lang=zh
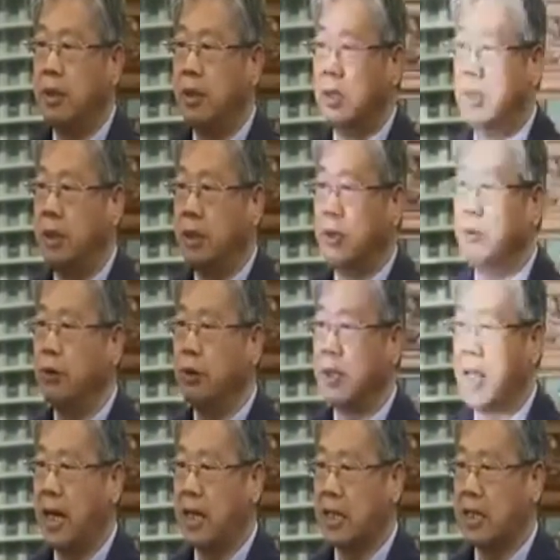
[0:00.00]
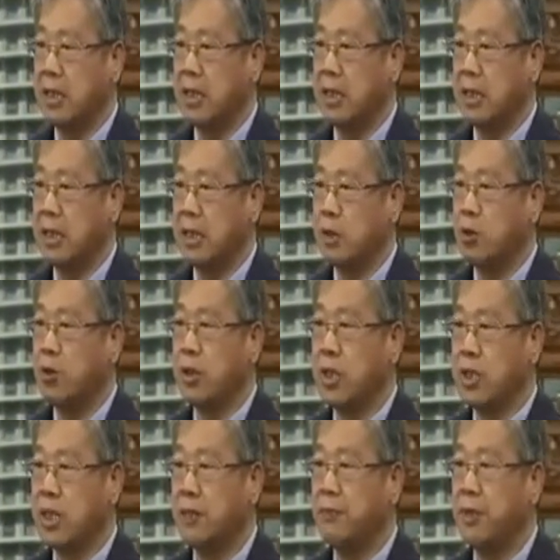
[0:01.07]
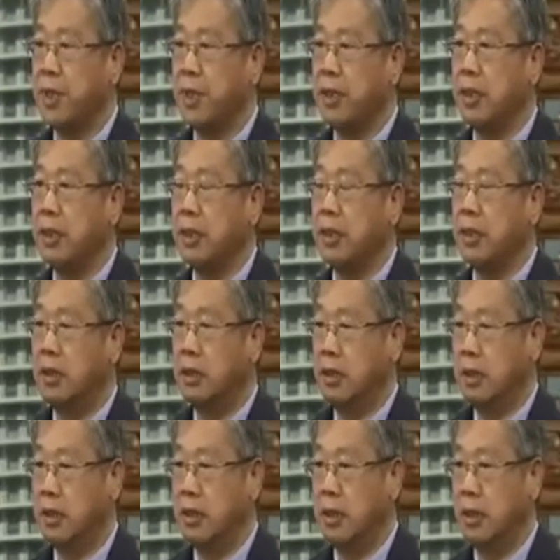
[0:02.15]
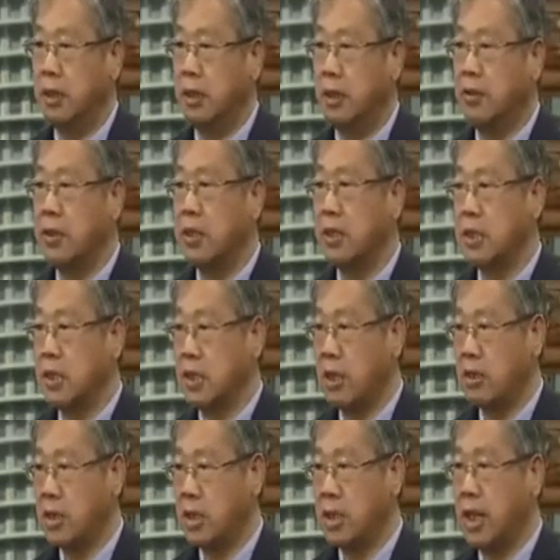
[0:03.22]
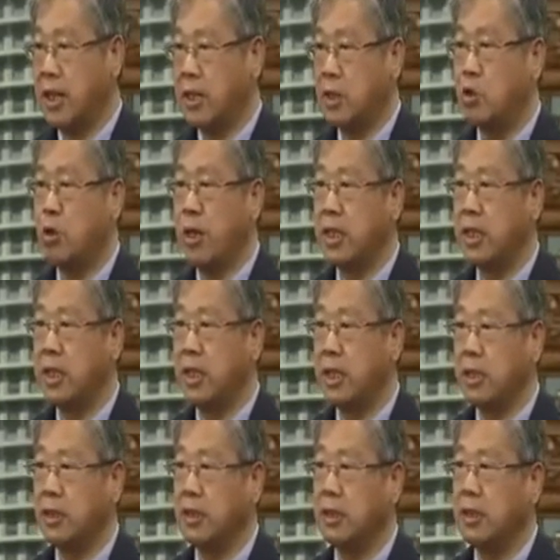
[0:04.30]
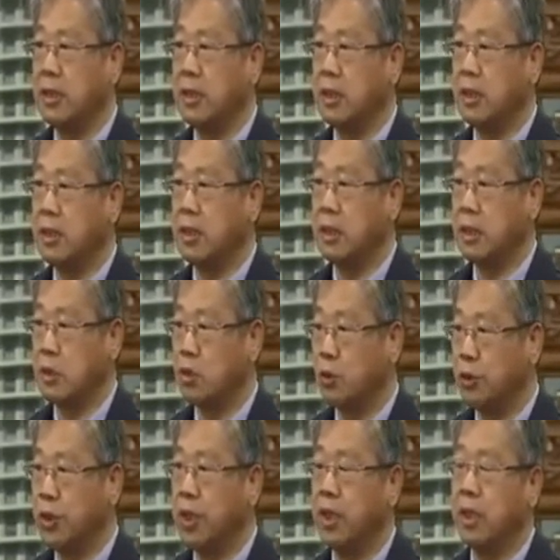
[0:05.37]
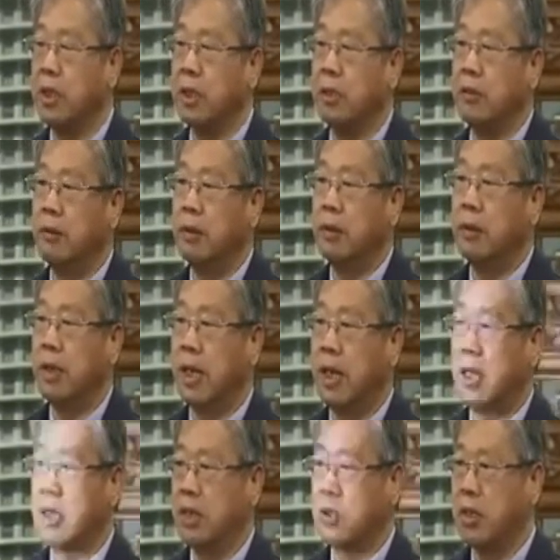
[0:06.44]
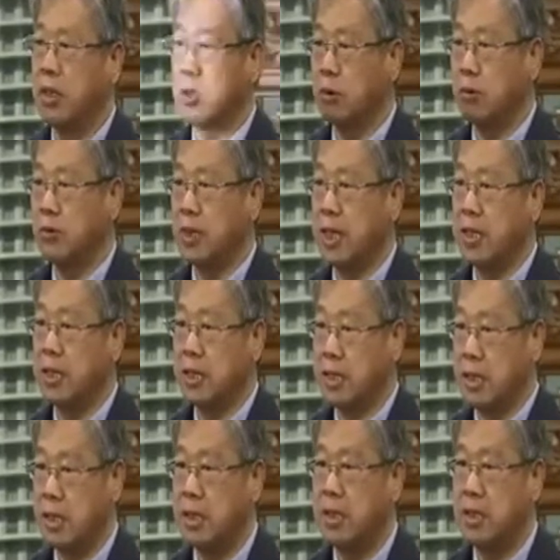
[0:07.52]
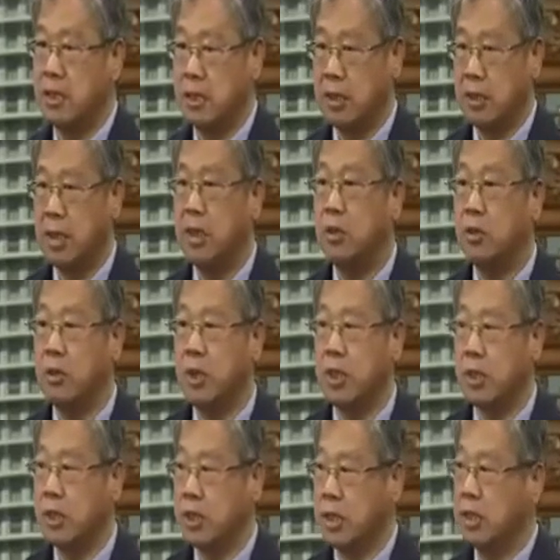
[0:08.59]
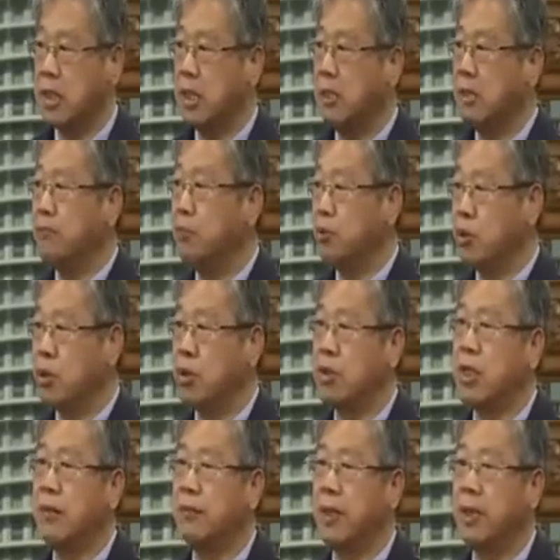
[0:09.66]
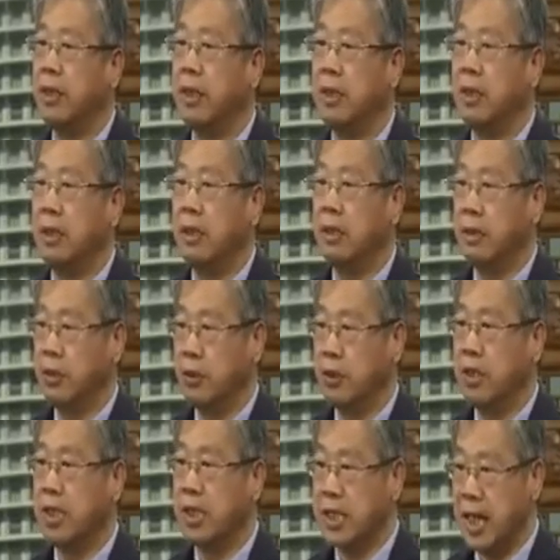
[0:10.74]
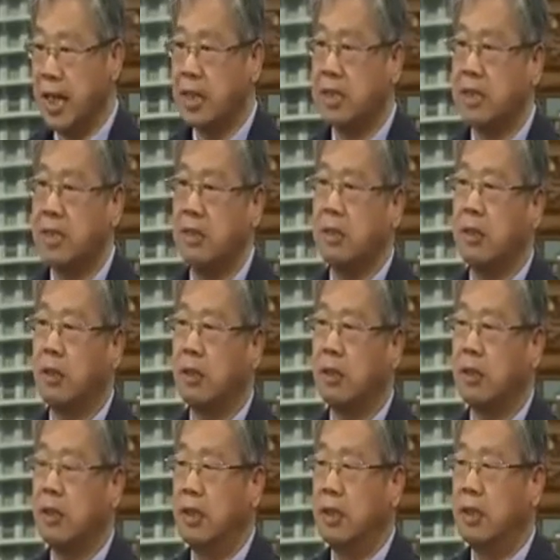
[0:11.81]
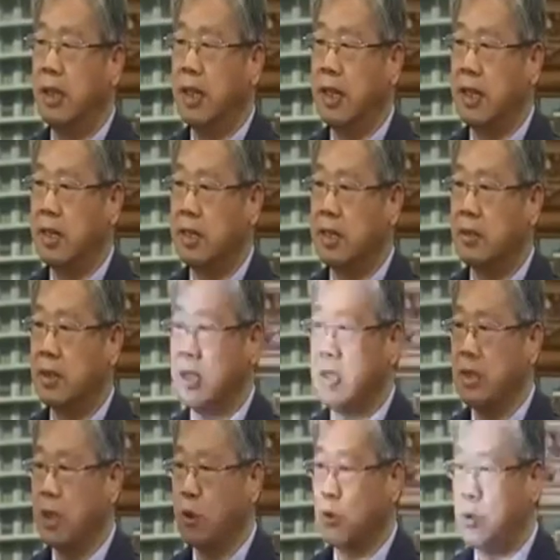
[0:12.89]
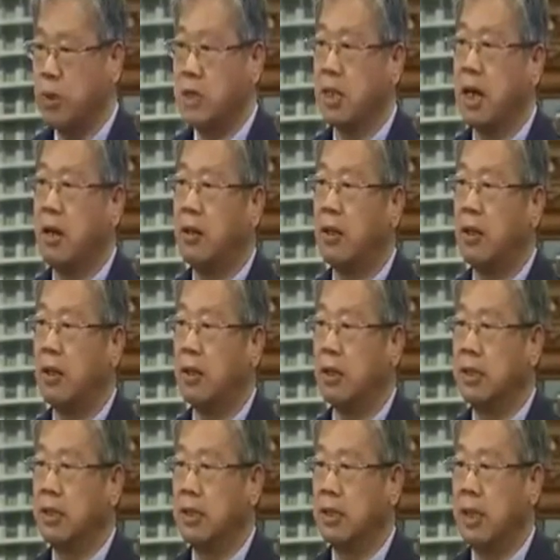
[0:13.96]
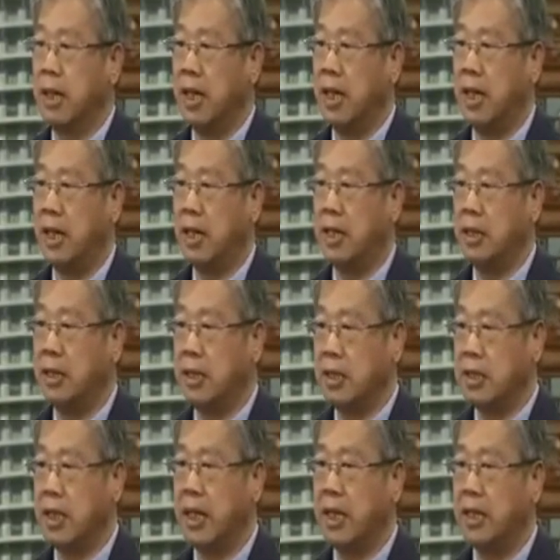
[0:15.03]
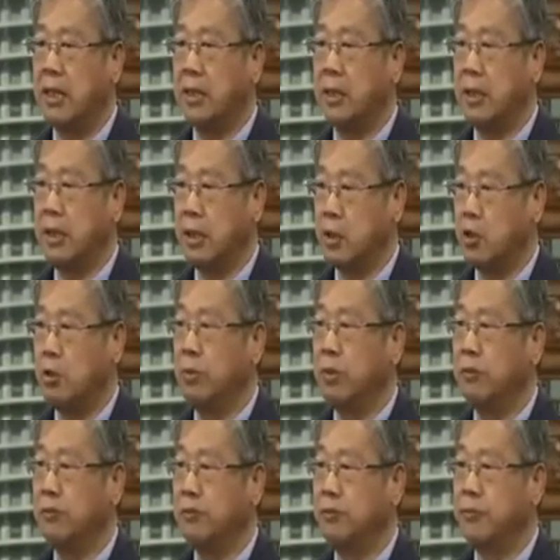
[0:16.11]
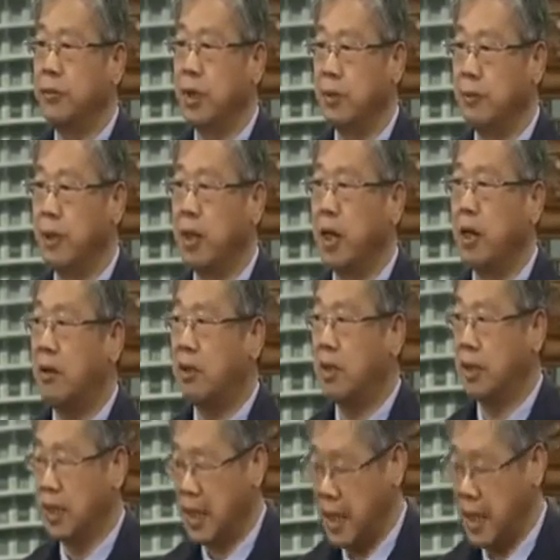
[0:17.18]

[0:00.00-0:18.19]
呃因为有两呃作业上面呃因为涉及到其他的专业的一个一个作业哈，那确实我们在这程序程序的时间的步骤上面呃有一些瑕疵哈。那造成一些困扰哈啊，以上呃说明呃报告啊，